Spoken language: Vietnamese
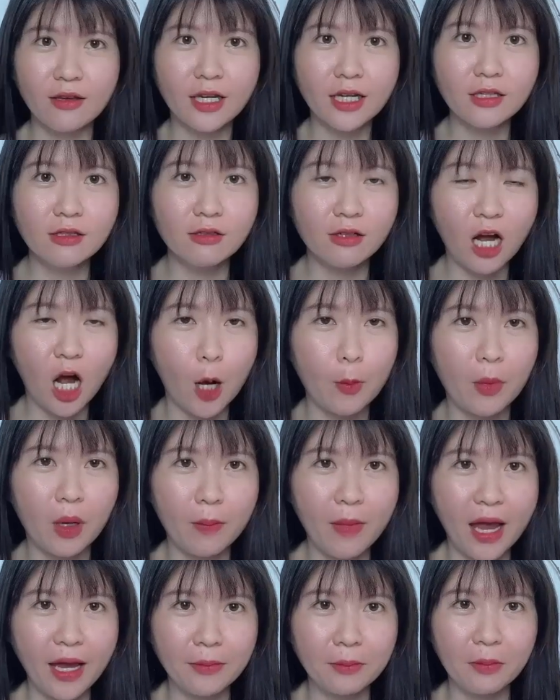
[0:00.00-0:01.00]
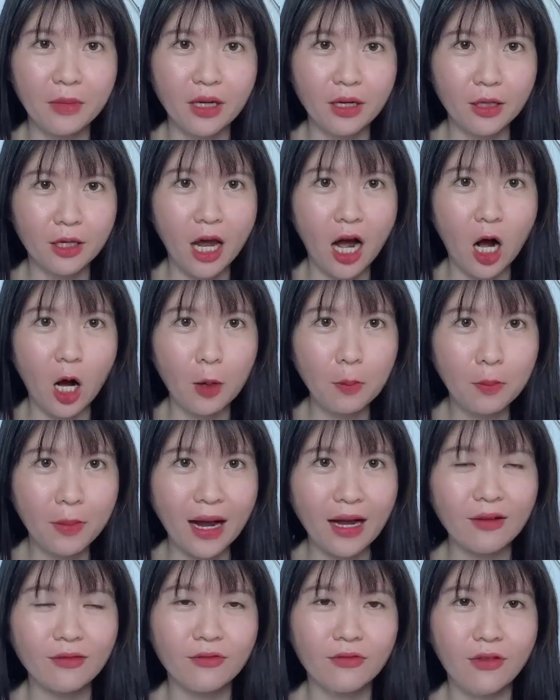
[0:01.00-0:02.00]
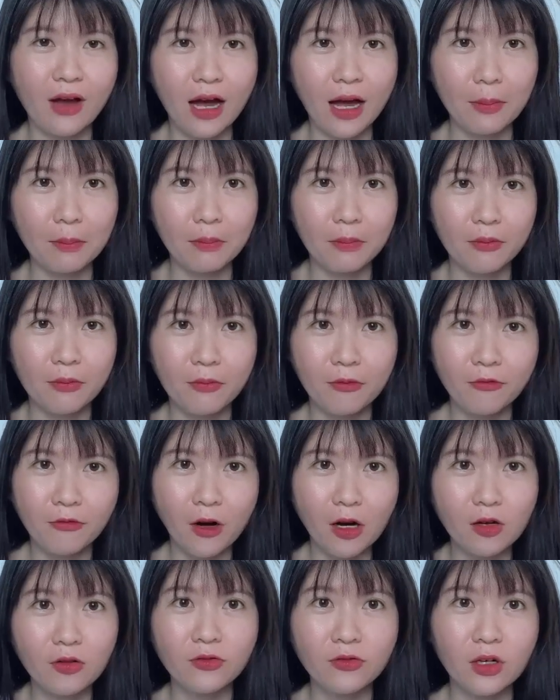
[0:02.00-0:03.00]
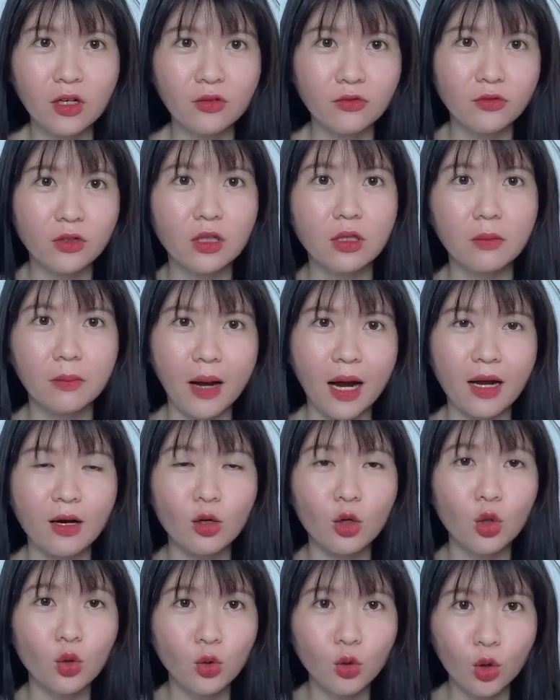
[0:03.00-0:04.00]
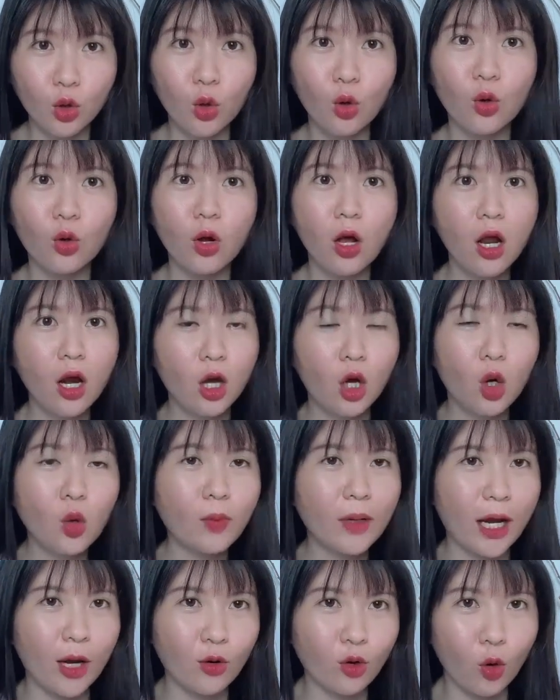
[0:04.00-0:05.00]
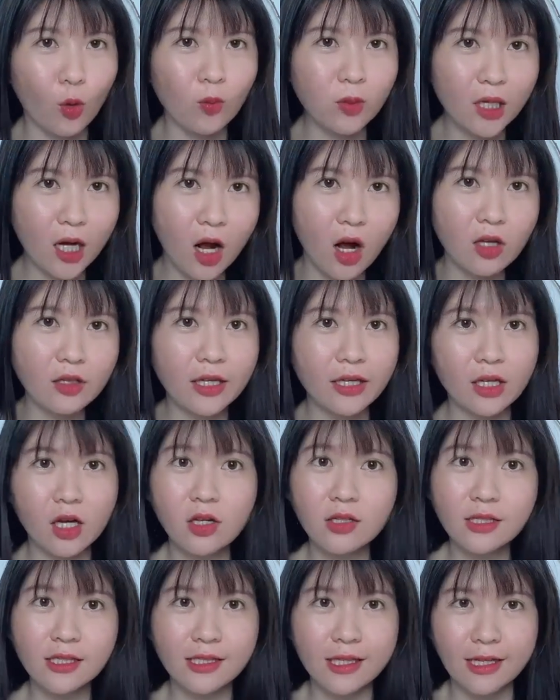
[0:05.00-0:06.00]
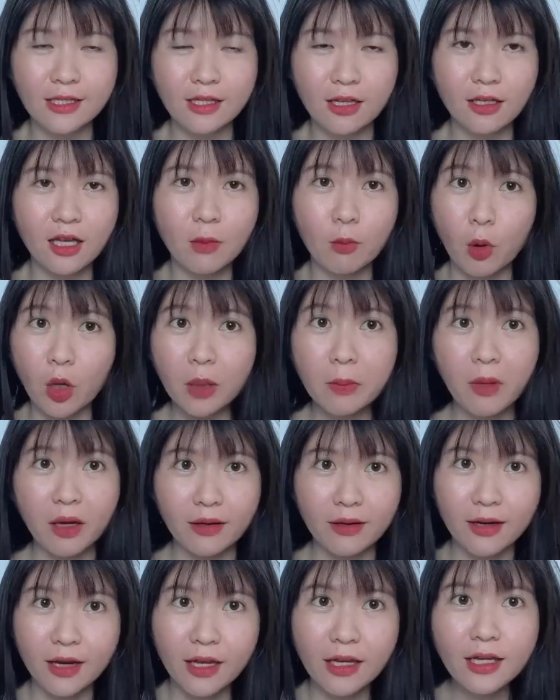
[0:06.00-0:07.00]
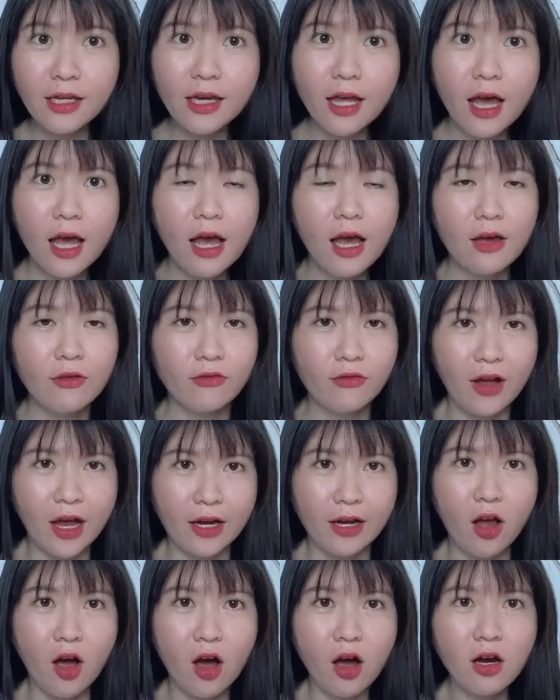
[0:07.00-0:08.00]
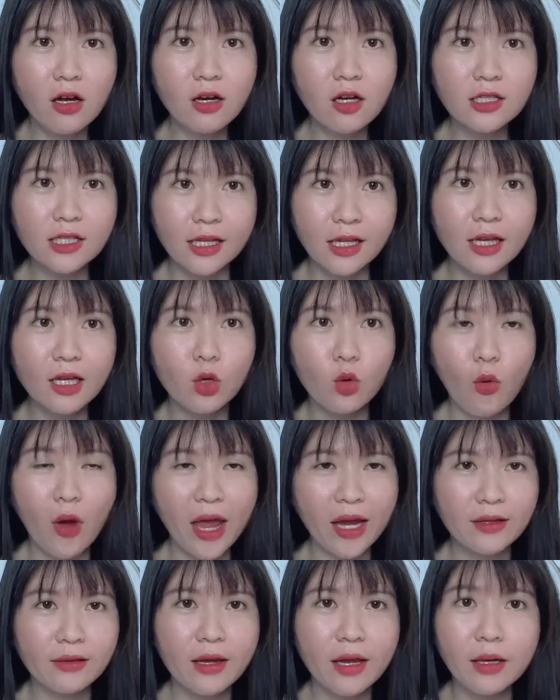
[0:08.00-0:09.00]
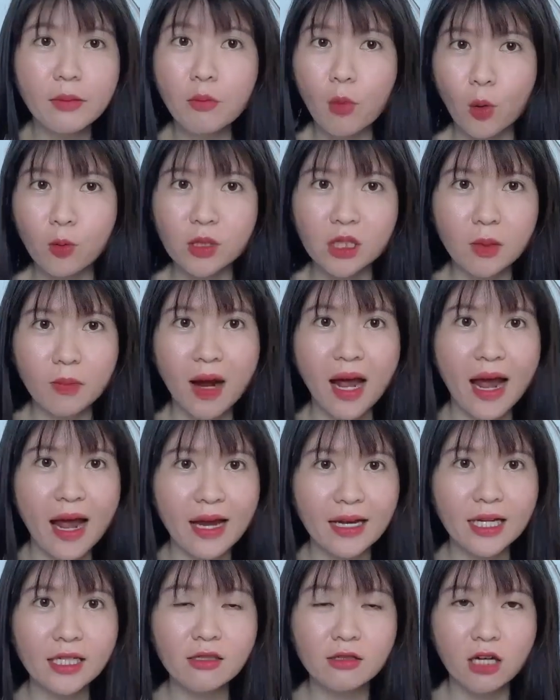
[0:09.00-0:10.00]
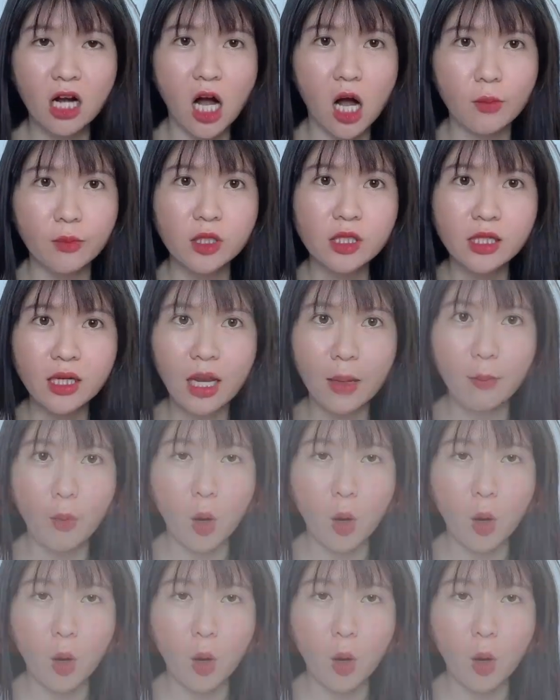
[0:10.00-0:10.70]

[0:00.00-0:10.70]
như cái trường hợp mà bạn bị đỏ mặt và phần phần phần mặt luôn luôn lúc nào cũng có thì nó sẽ trở thành một cái bệnh lý và đó nó sẽ liên quan đến một trong hai cái trường hợp đó chính là